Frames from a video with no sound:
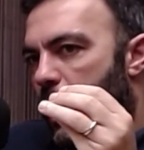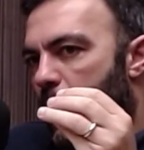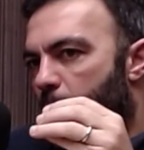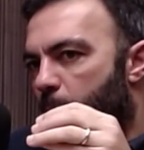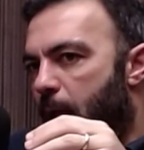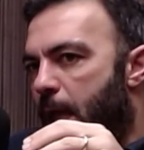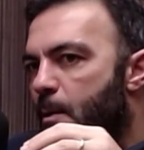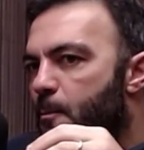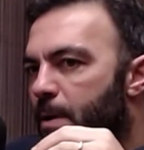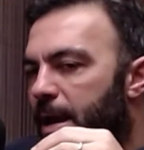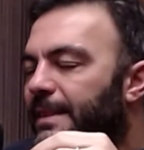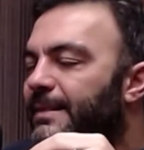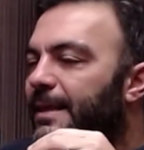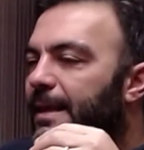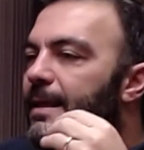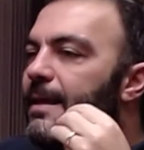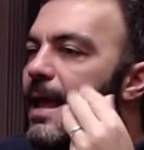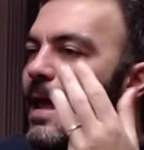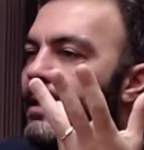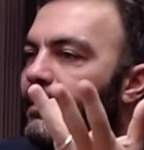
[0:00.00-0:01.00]
É, é um
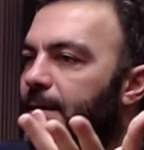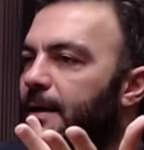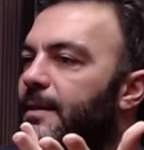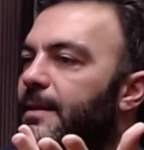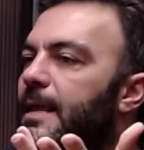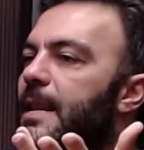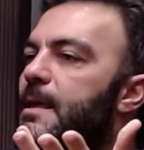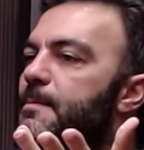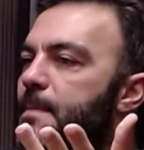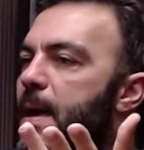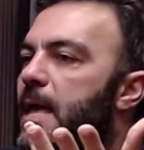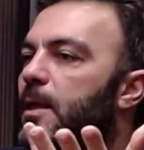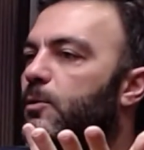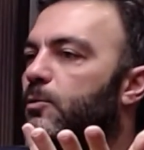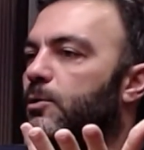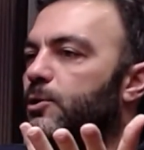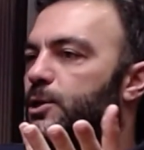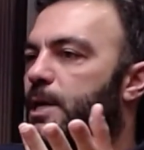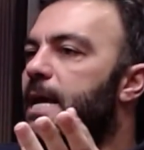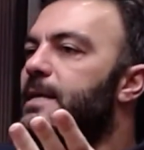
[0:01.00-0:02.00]
entre,
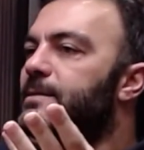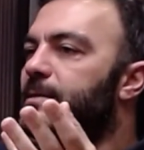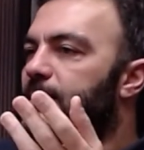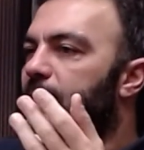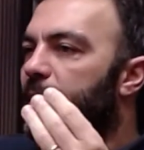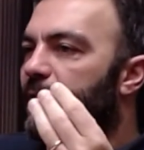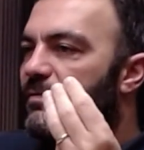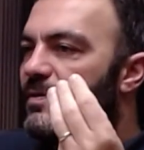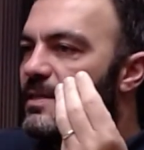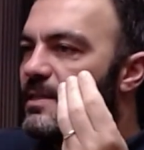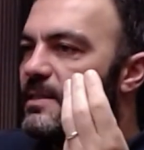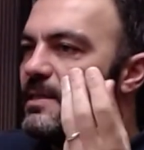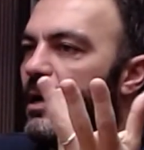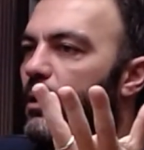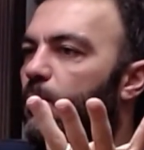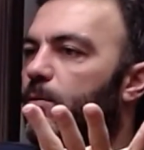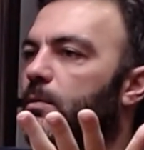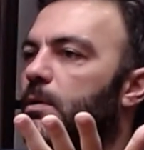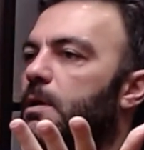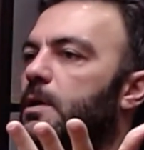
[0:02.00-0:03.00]
entretenimento. Eu acho que essa é a
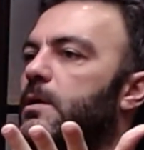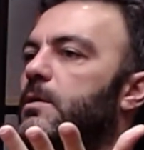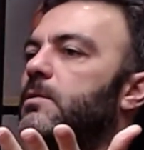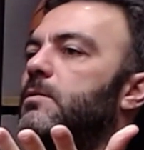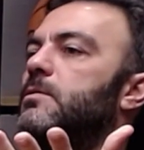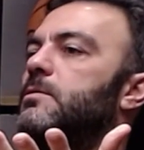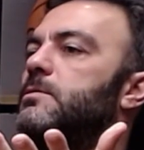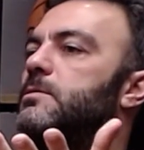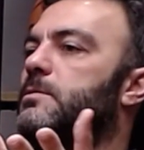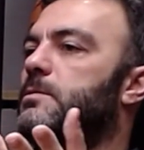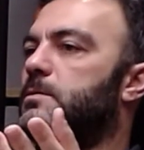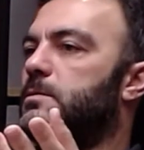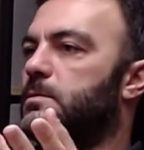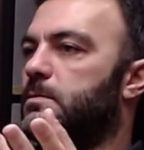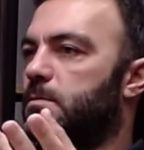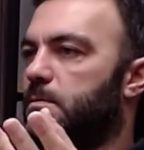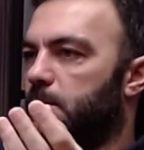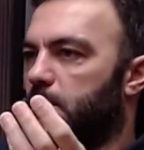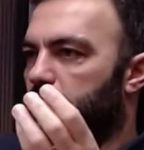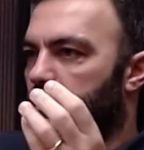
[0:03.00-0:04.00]
visão que nós.
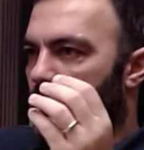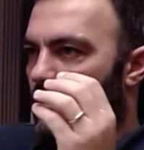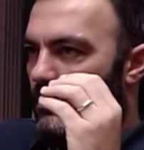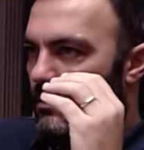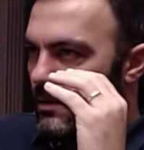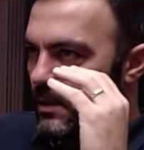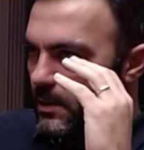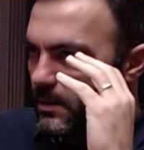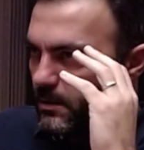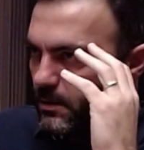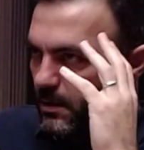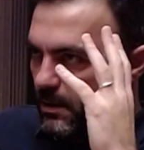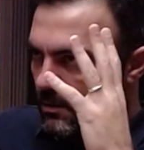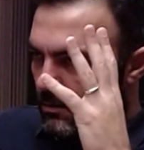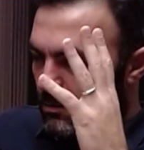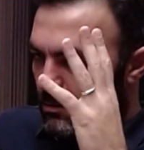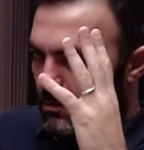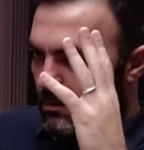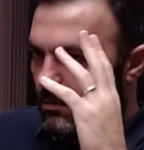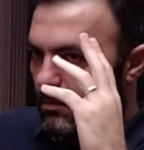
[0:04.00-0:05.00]
Esse é
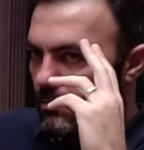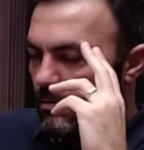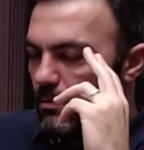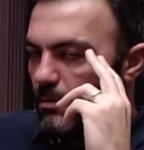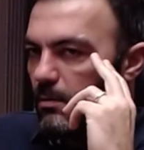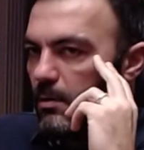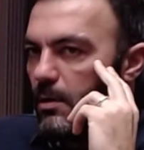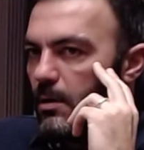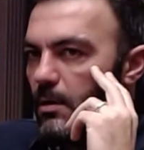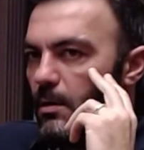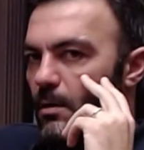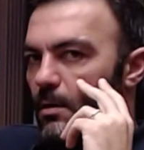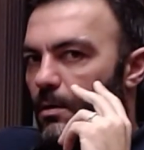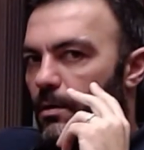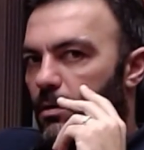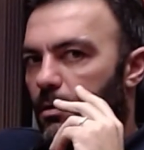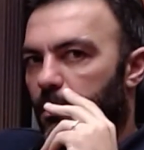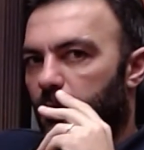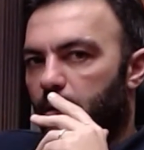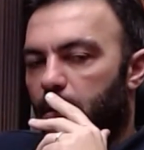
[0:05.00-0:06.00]
o,
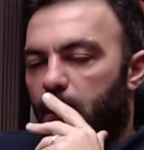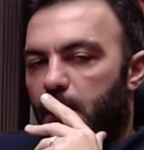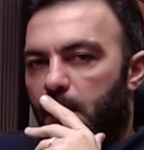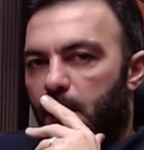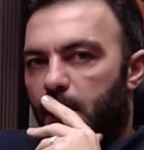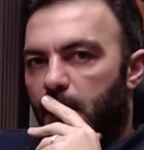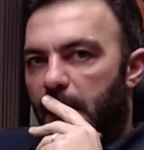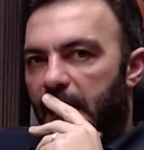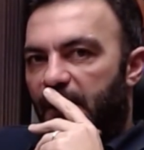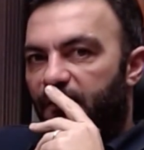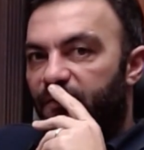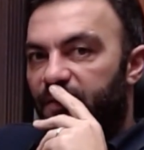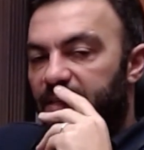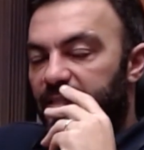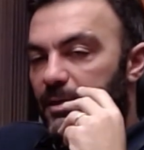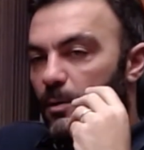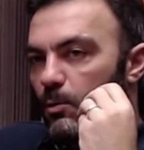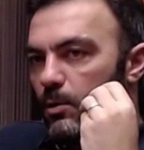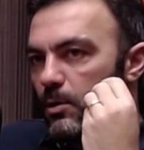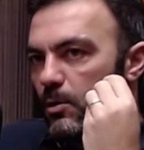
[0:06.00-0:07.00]
é a
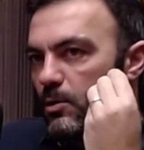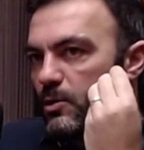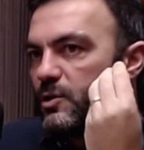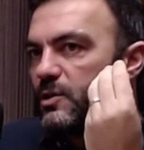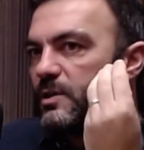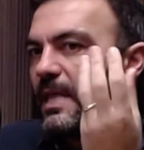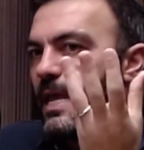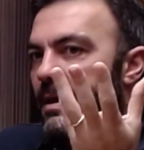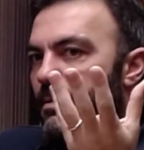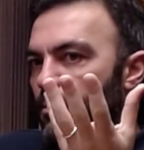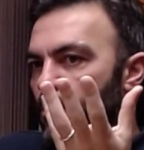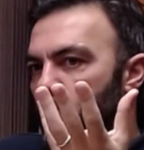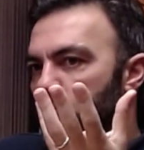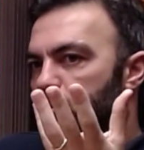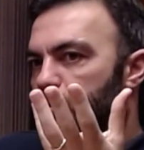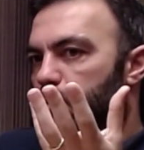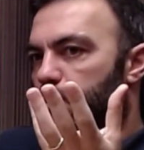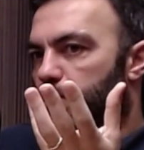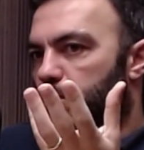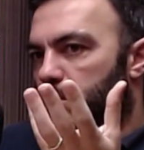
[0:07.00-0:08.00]
visão que nós
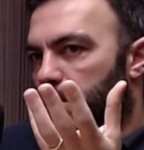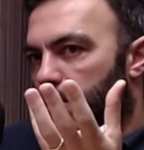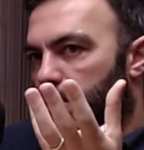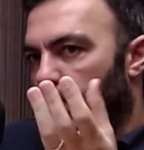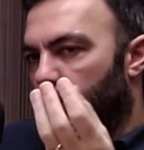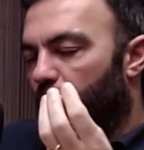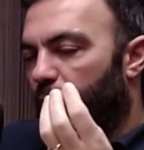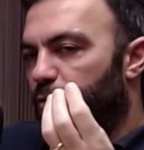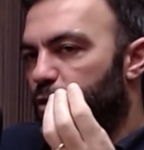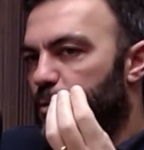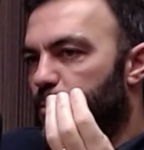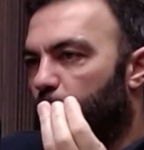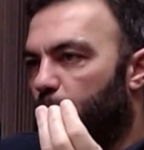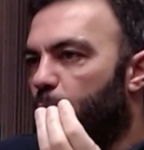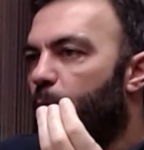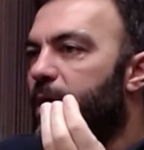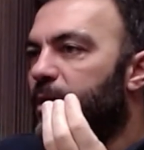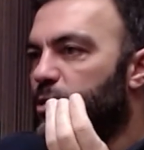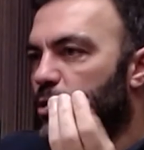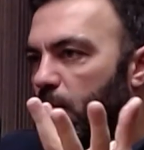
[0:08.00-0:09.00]
temos do futebol.
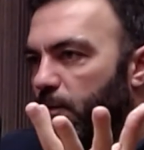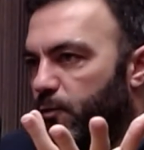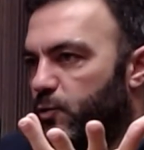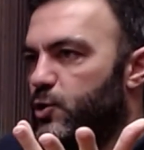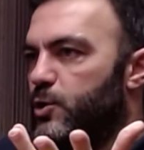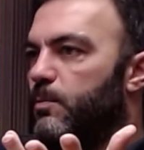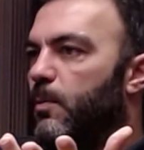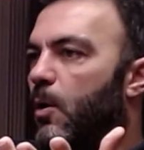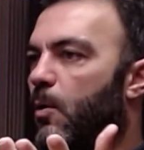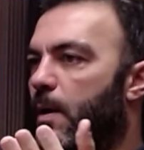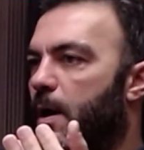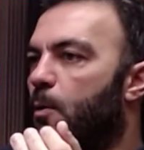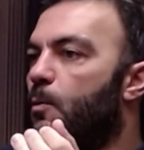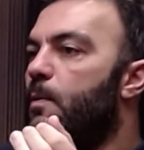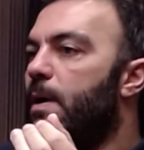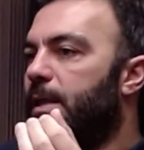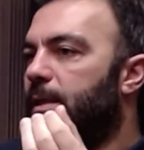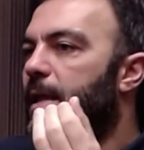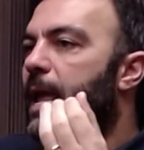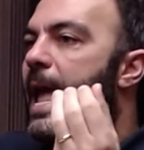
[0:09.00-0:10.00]
Não é só futebol, é,
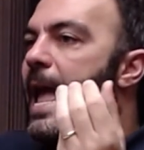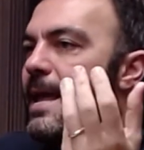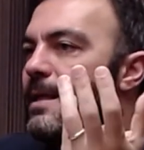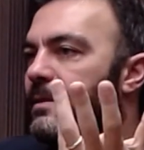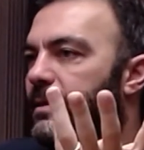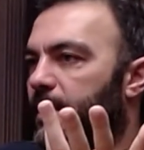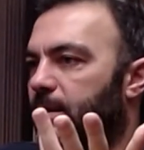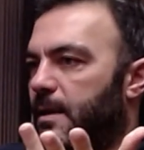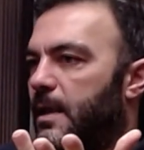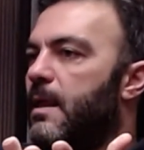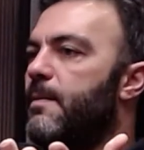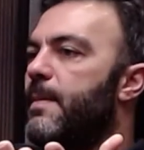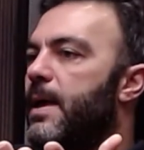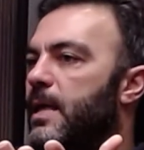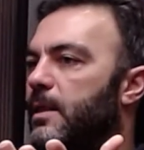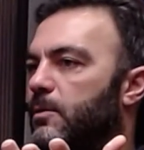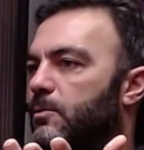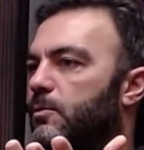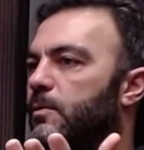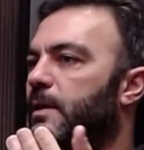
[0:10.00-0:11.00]
um, é
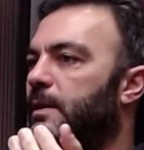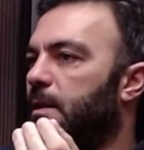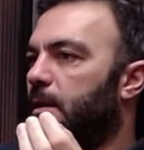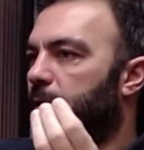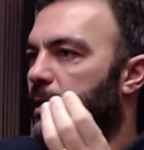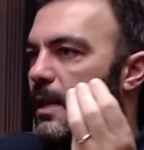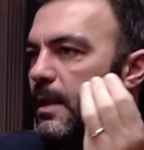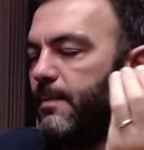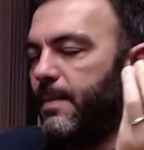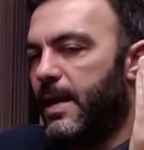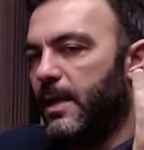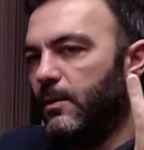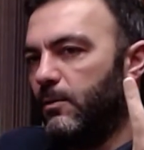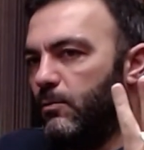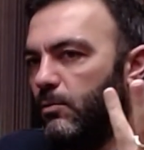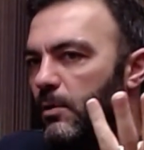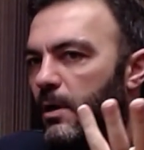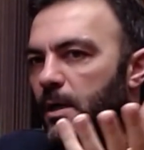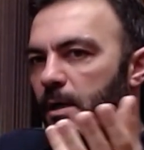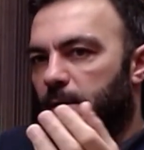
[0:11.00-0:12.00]
entretenimento. E o
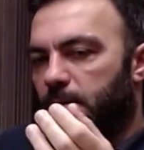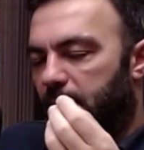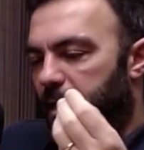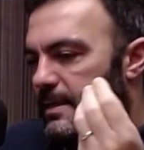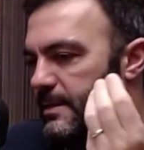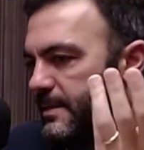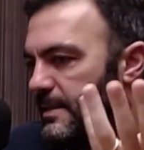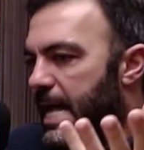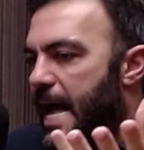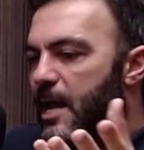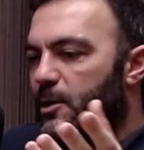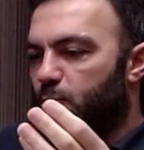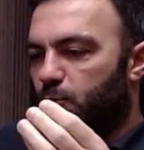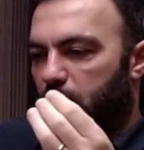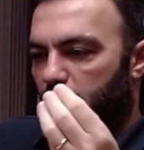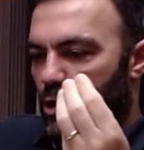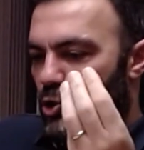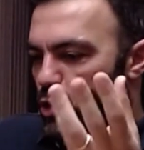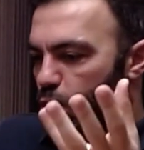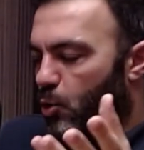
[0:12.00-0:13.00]
entretenimento tem estádio,
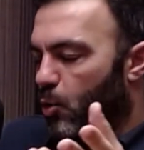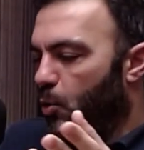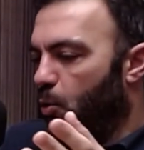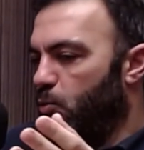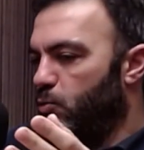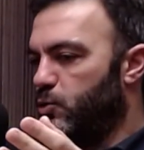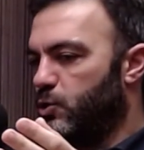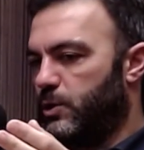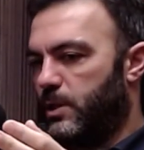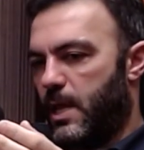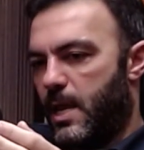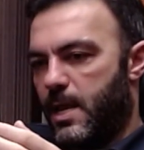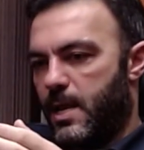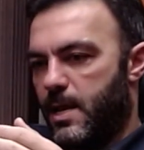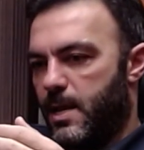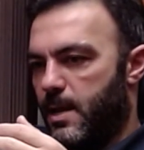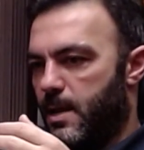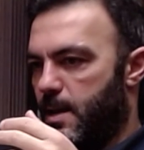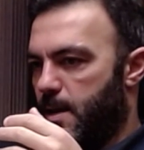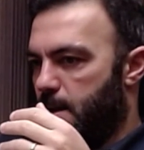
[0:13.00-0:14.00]
tem shows,
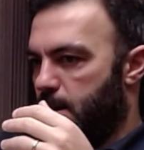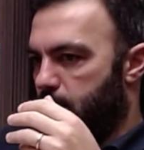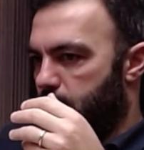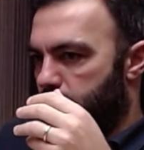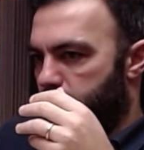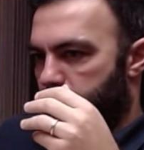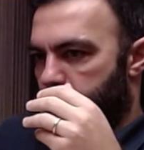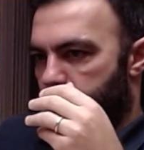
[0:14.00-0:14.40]
tem.